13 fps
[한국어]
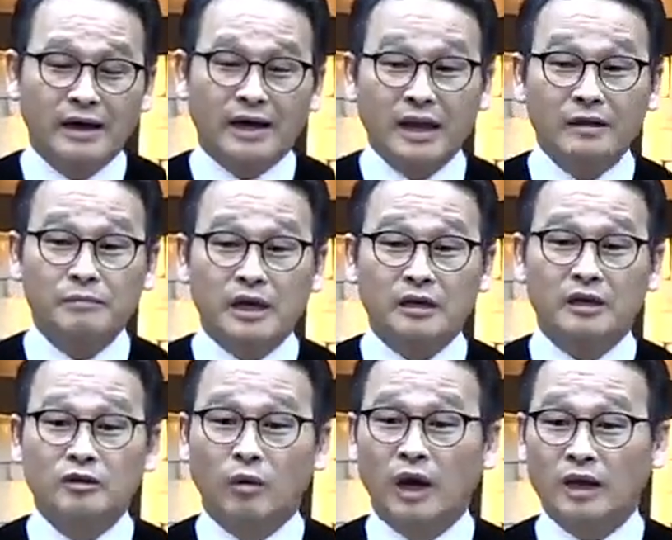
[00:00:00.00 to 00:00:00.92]
하나님께
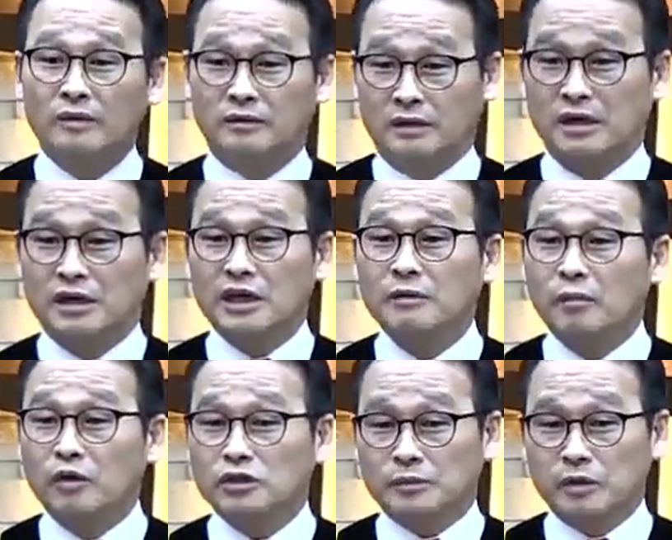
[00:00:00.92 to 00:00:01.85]
기도하는 이
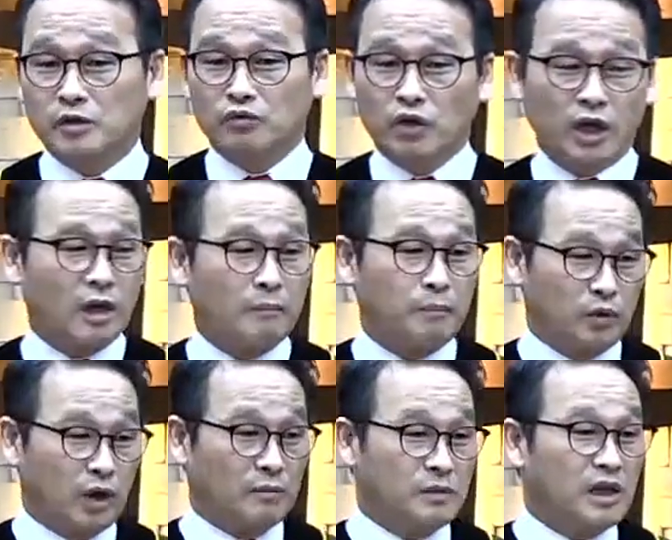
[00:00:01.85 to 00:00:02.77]
모습이 우리에게
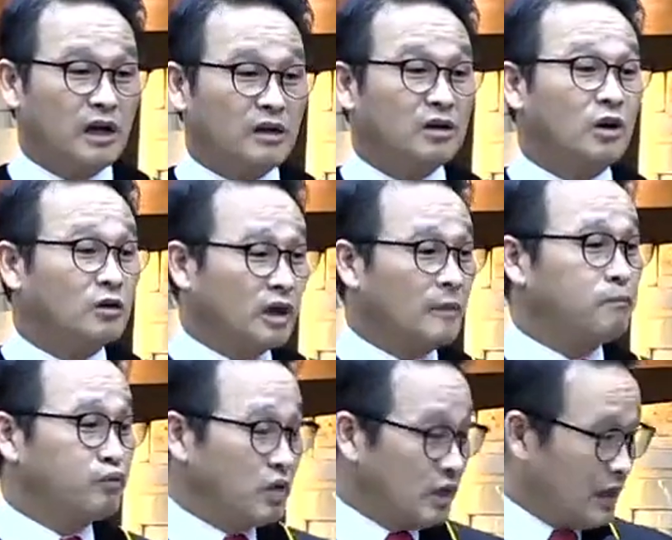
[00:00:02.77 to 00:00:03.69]
필요합니다. 그럴 때
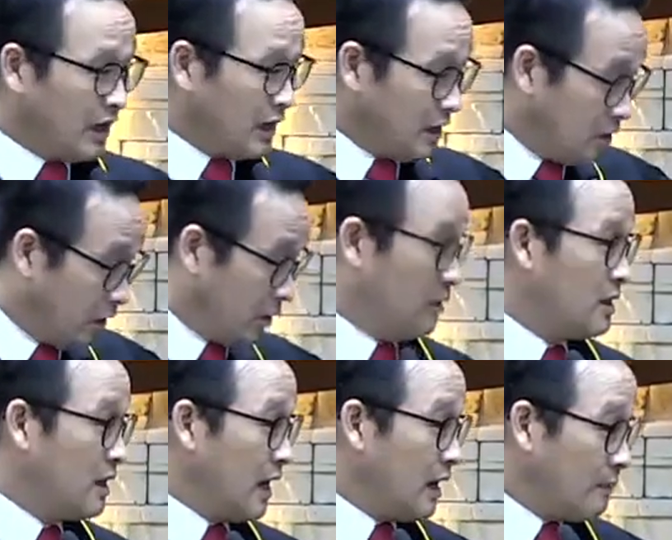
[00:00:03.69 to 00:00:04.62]
불이 내리는 거예요.
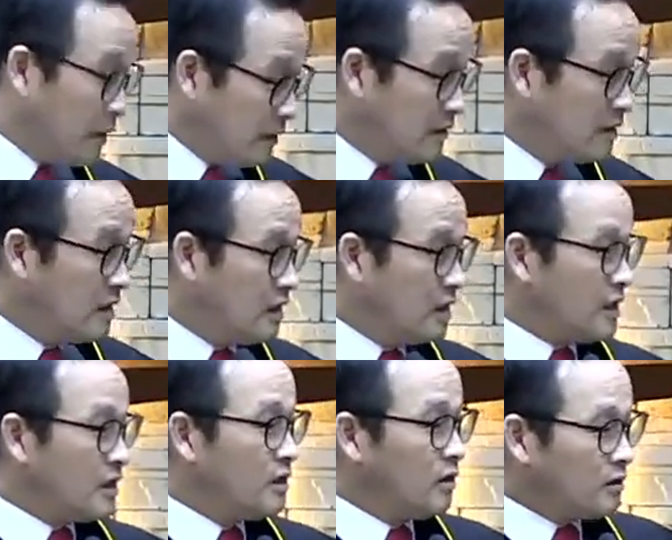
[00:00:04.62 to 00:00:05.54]
아멘.
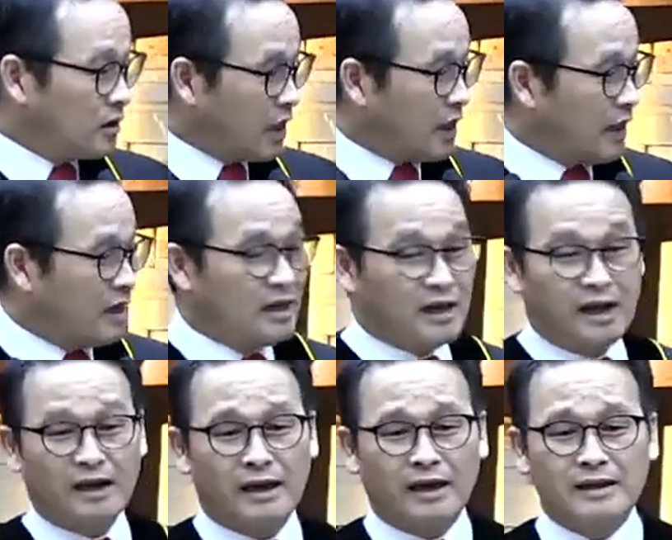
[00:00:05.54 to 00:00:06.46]
이럴 때
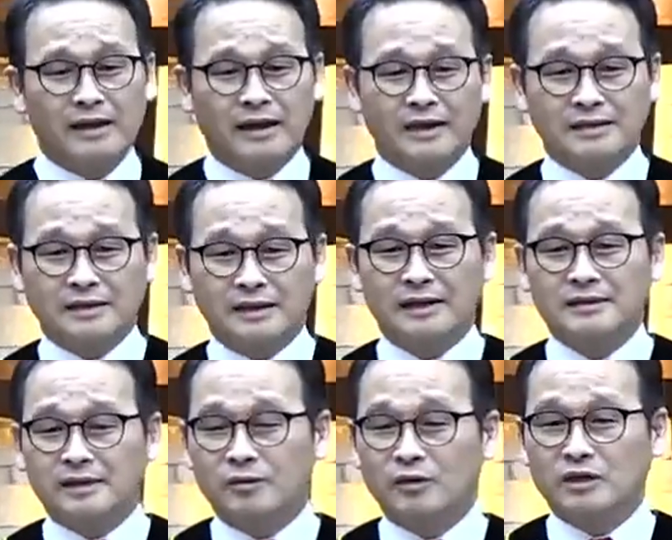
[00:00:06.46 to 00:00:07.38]
엘리야, 엘리야가
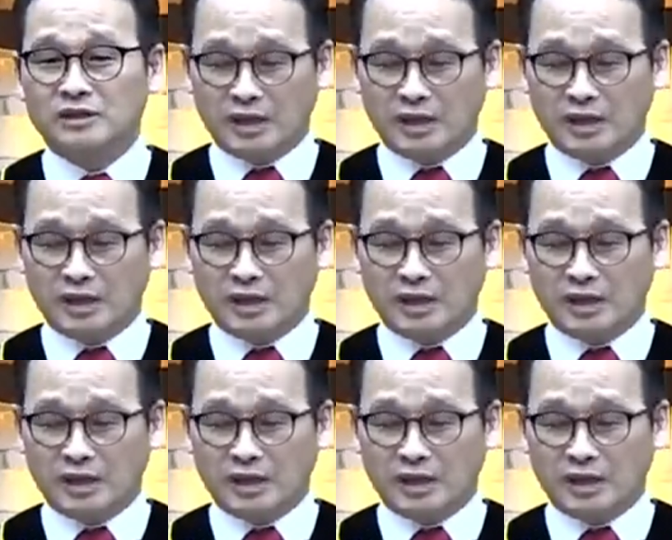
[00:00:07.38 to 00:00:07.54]
세운 그